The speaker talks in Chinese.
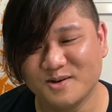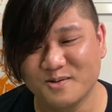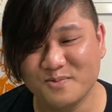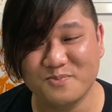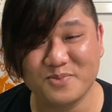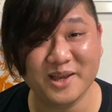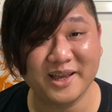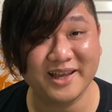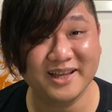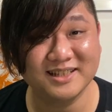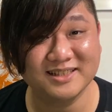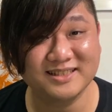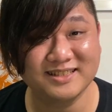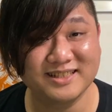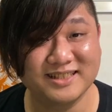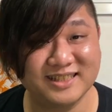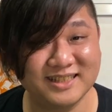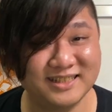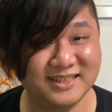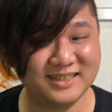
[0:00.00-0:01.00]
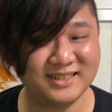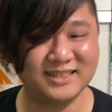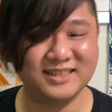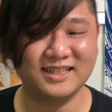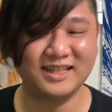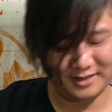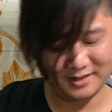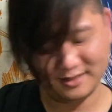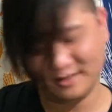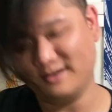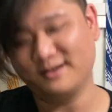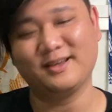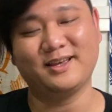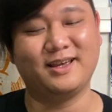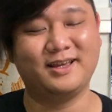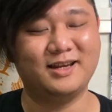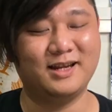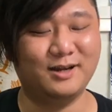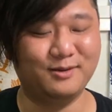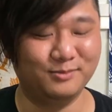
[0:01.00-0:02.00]
北
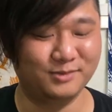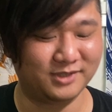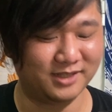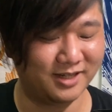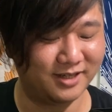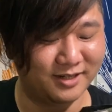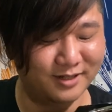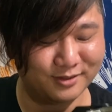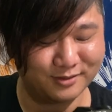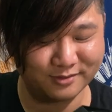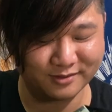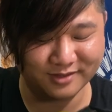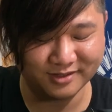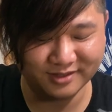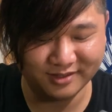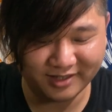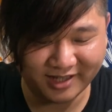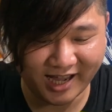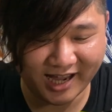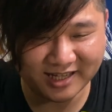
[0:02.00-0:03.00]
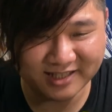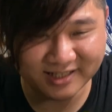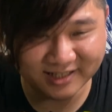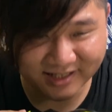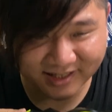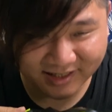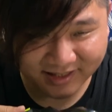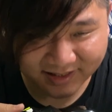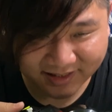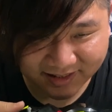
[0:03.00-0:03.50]
七，OK，那我们今天呢，就是开这个。